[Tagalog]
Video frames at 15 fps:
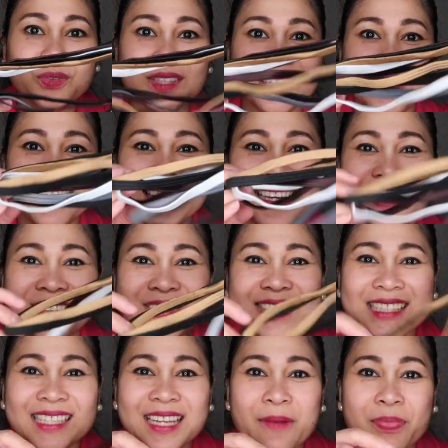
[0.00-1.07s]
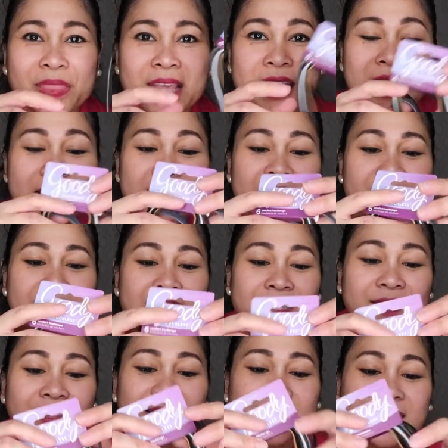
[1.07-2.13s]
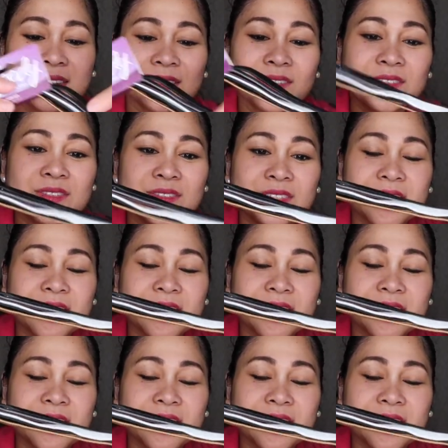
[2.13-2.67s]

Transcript: nilalaro sila so tinatanong nyo